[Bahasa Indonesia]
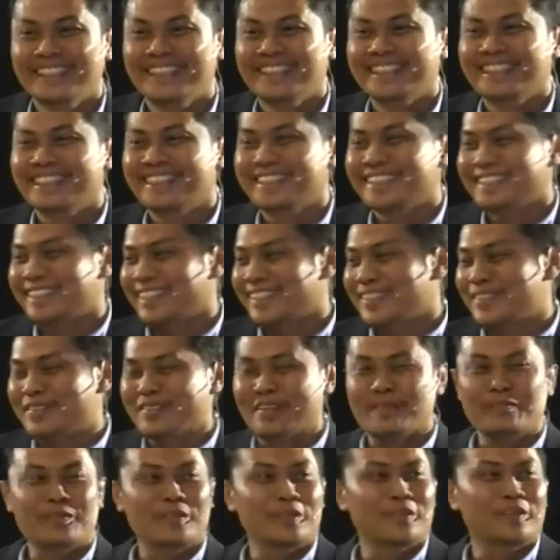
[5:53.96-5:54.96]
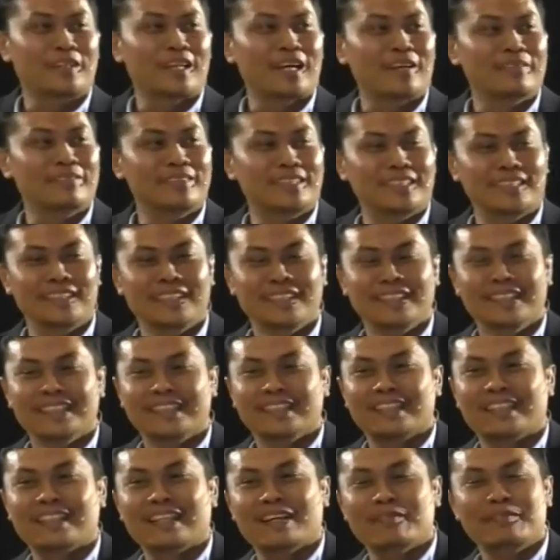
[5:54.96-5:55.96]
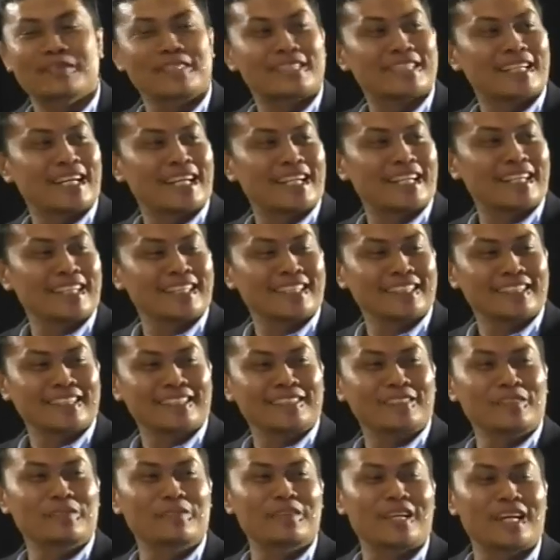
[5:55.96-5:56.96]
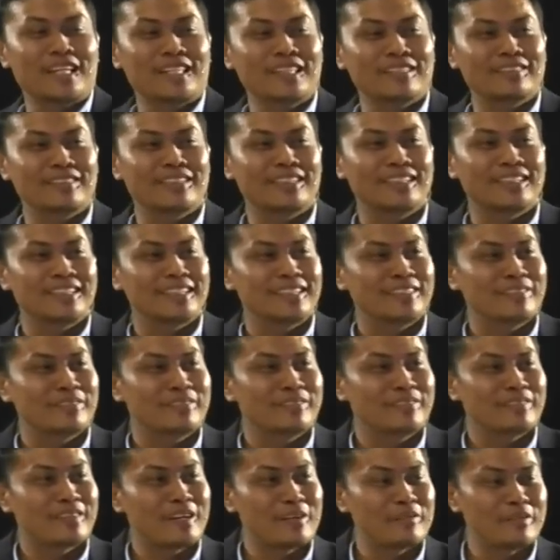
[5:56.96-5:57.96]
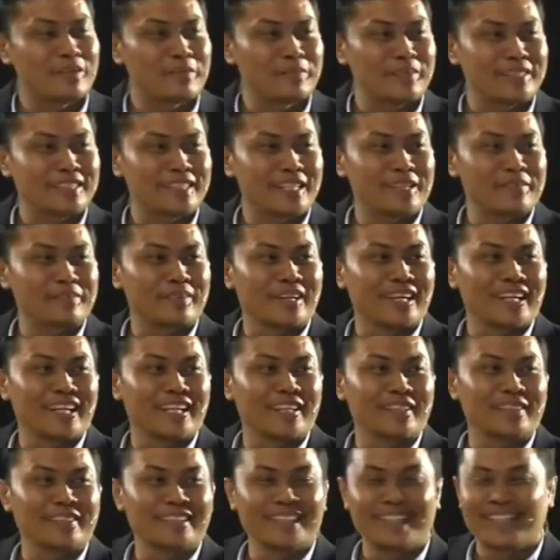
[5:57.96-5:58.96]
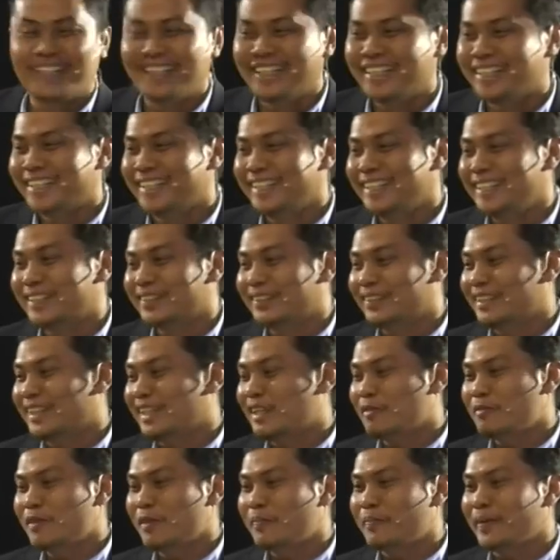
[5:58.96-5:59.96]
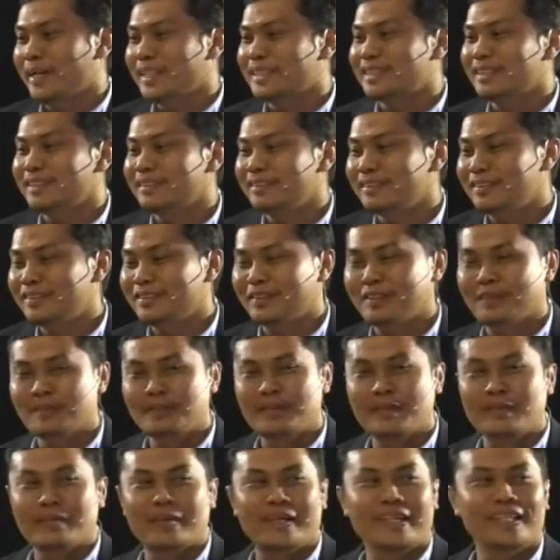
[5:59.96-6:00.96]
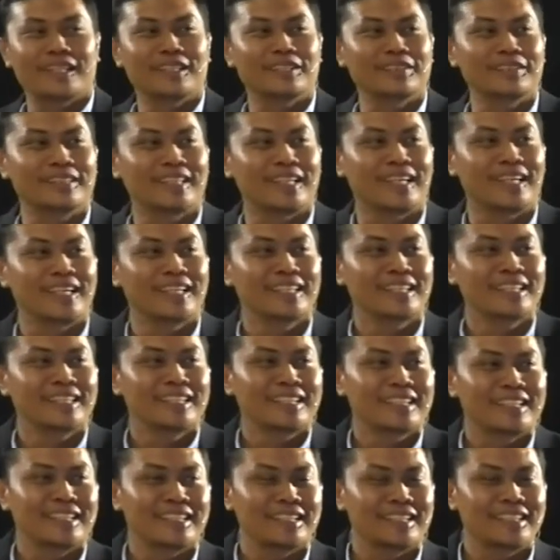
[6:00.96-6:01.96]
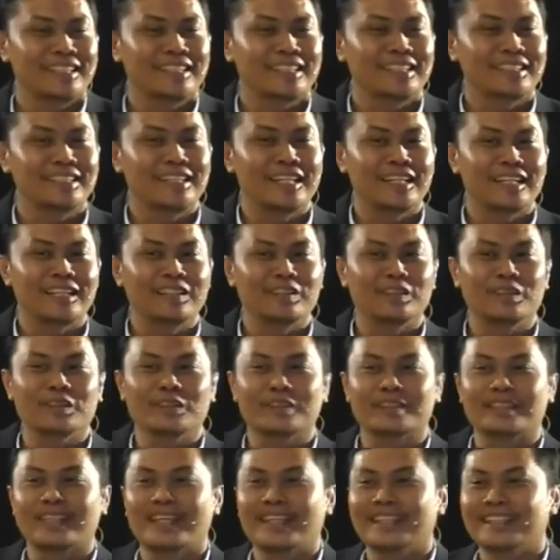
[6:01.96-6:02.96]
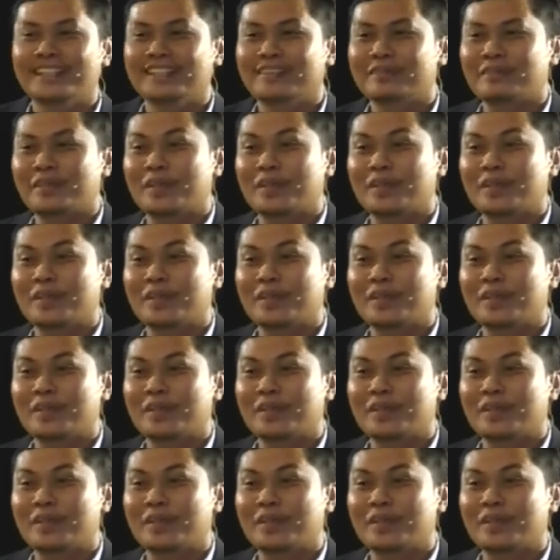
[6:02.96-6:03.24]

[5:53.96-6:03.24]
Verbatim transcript: eh, 150 tapi tapi sekarang jumlahnya berapa persen Pak kalau yang itu? Dari BPS itu cukup lumayan juga e, dari lulusan